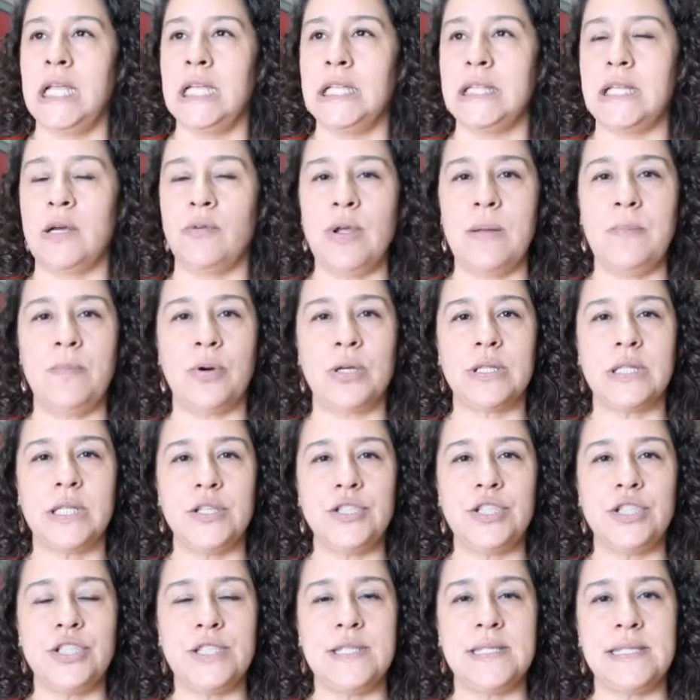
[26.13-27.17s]
Então é
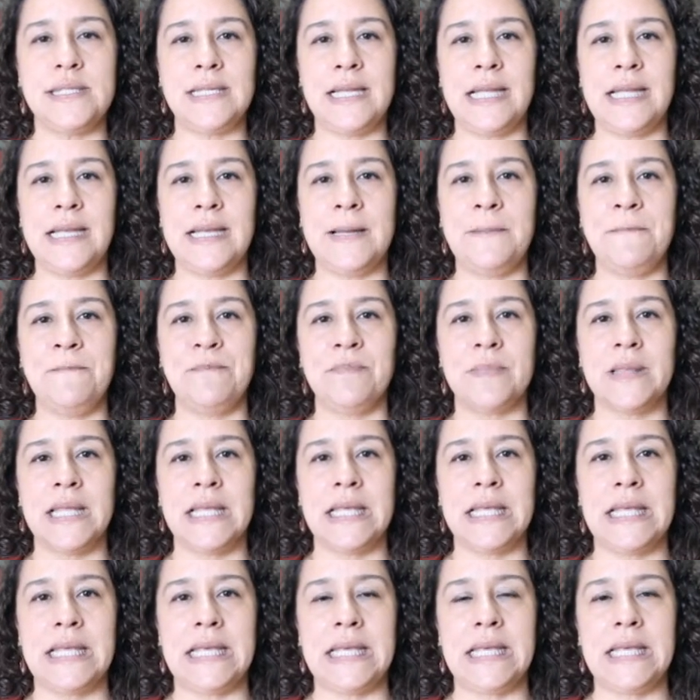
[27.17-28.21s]
importante dizer
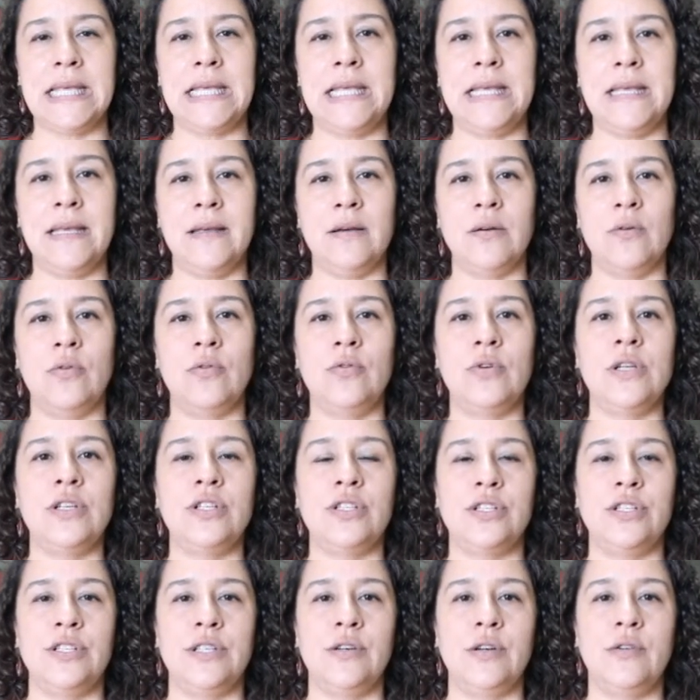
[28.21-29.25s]
que
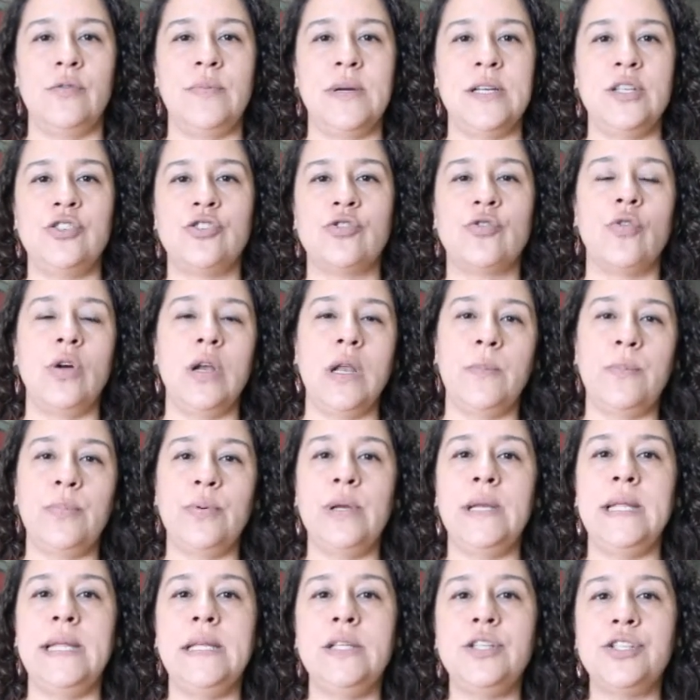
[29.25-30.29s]
hoje uma escolha
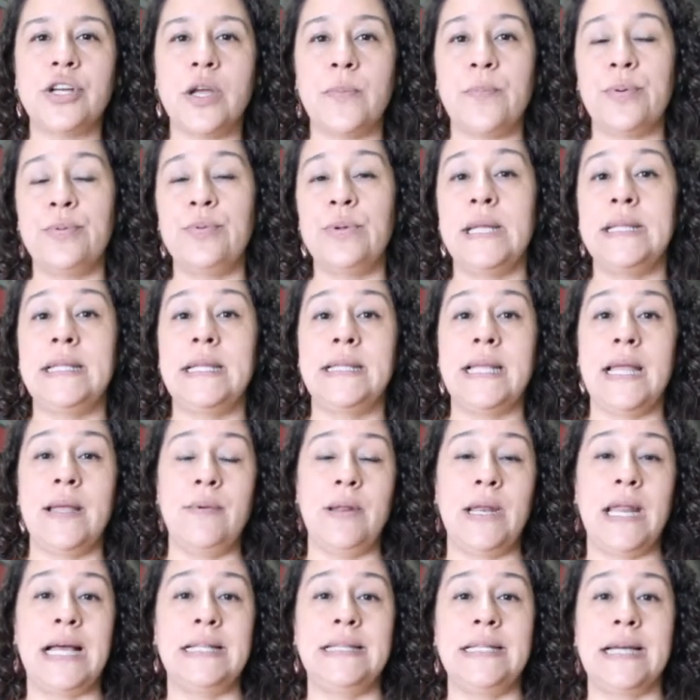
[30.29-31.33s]
política para uma
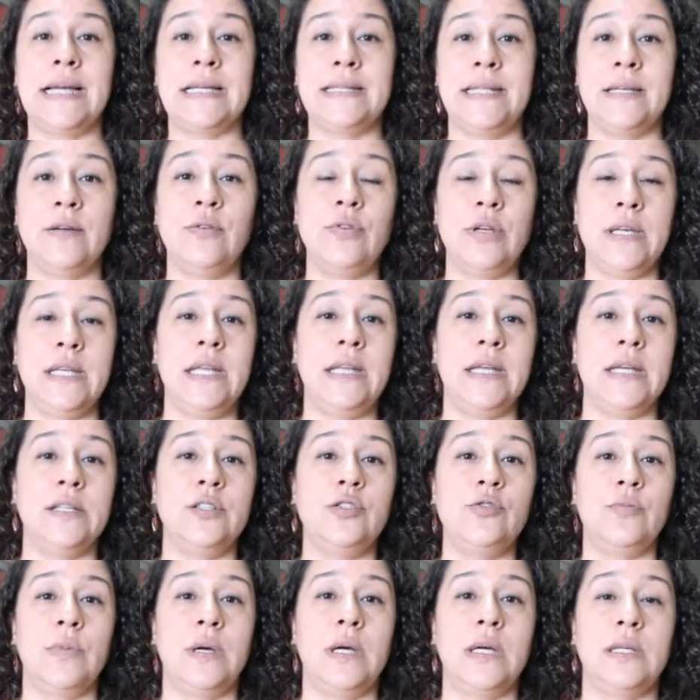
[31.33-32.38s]
determinada categoria
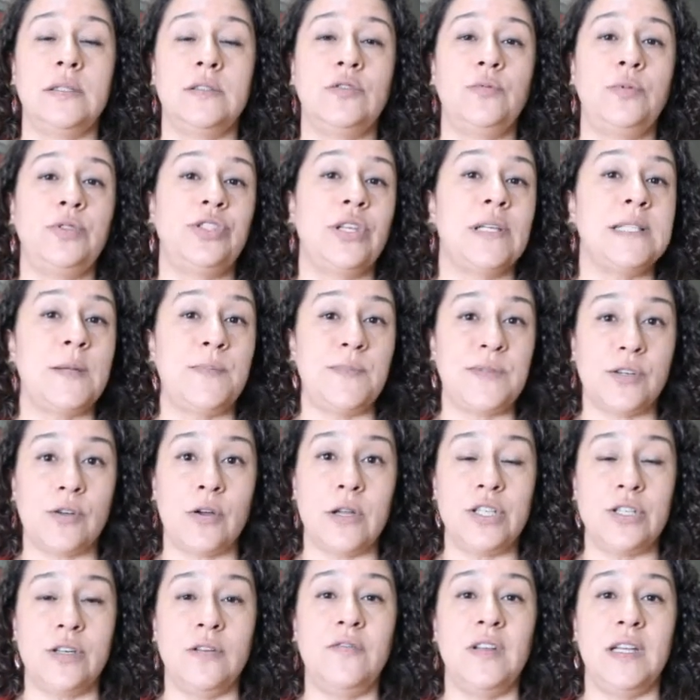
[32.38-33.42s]
de uma substância
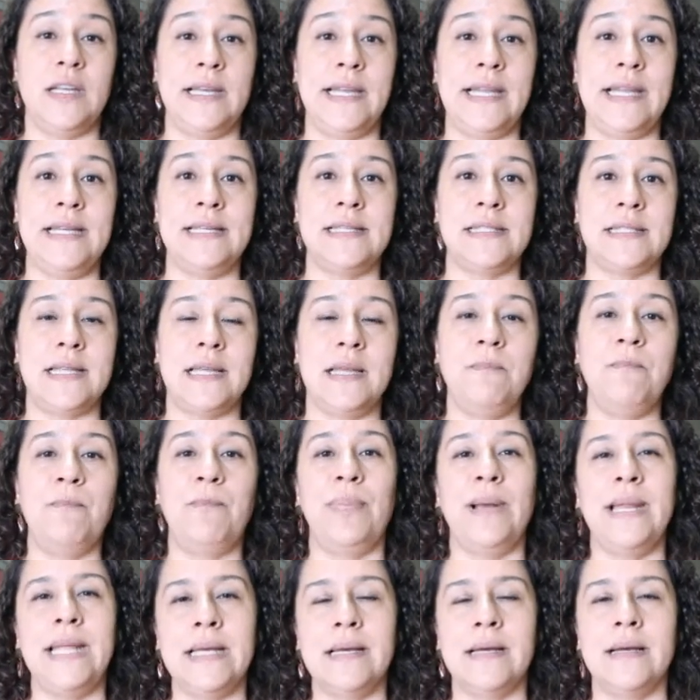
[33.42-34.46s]
psicoativa ilícita
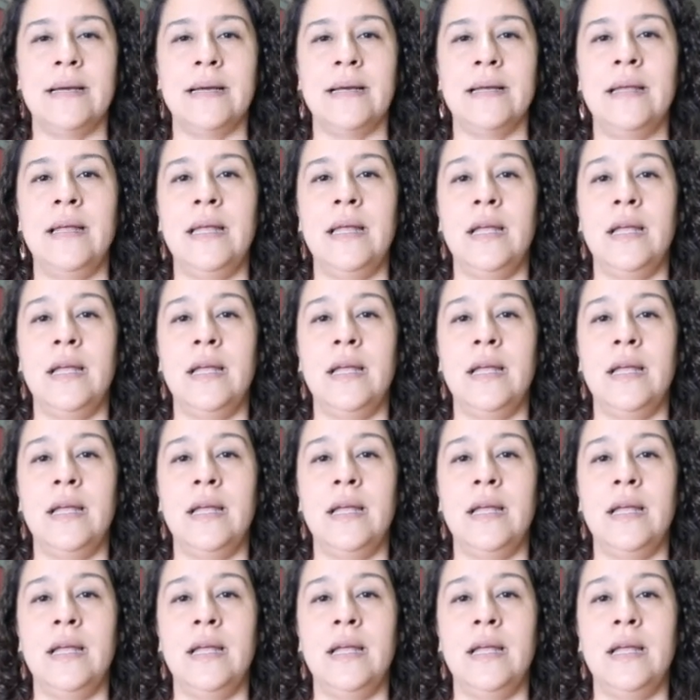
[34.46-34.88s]
implica